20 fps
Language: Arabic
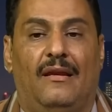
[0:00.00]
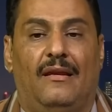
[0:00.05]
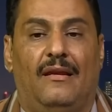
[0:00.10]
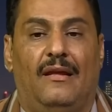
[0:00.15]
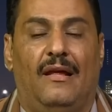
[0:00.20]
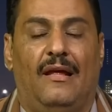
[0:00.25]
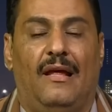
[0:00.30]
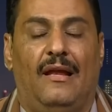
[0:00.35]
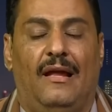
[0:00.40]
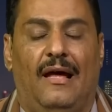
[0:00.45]

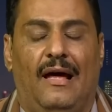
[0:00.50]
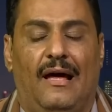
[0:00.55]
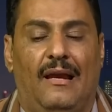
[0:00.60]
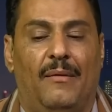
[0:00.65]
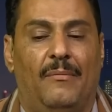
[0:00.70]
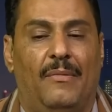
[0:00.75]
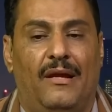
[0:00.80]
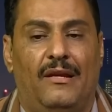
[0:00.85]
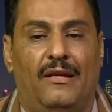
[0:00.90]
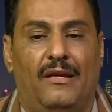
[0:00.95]

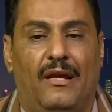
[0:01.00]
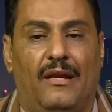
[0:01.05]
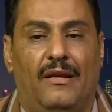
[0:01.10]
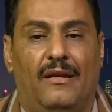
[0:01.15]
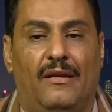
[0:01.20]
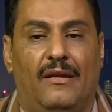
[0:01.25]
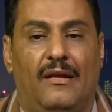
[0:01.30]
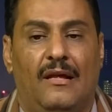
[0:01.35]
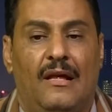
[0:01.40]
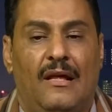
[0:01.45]
العالم أن
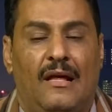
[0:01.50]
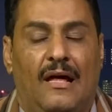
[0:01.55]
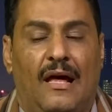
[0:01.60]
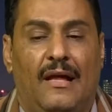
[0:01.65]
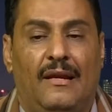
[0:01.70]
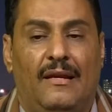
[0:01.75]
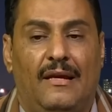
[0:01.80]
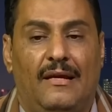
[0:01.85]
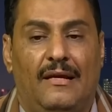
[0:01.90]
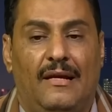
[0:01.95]
أن
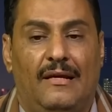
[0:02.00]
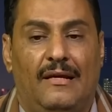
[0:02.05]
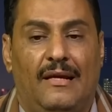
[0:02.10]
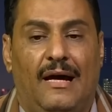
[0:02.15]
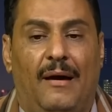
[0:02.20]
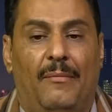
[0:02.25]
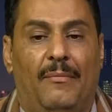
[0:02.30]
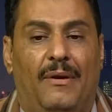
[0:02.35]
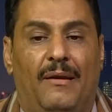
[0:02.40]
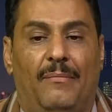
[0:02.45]
أن
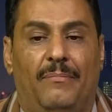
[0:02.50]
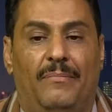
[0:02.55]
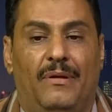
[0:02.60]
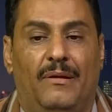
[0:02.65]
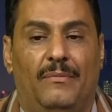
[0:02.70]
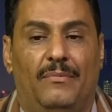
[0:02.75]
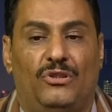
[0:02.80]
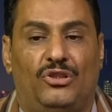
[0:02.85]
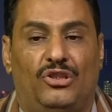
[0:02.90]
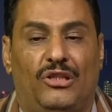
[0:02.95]
يعمل طيب.
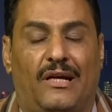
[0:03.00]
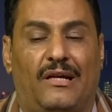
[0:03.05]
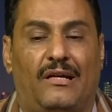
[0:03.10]
بشكل